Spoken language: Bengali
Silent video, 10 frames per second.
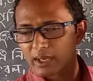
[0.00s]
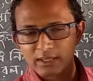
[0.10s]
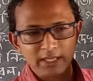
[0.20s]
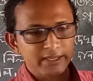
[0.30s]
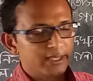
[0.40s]

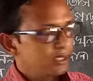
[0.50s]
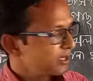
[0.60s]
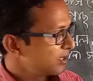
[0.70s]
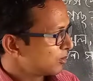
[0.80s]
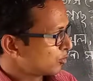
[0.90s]
তাতে
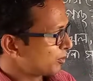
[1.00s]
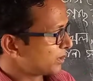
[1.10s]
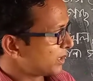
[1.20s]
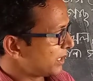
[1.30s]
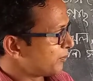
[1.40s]

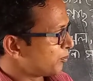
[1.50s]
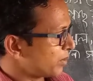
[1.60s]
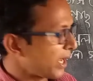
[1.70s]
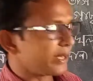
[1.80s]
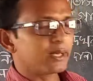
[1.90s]
তোমাদের এই
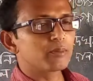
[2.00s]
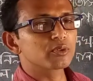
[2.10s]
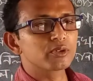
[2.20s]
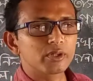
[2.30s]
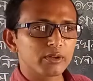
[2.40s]
লাইনের
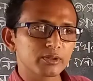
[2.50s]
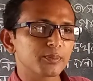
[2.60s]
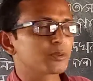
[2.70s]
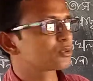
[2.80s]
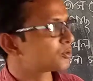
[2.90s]
মধ্যে থেকে অনেক
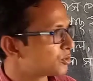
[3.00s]
সময় প্রশ্ন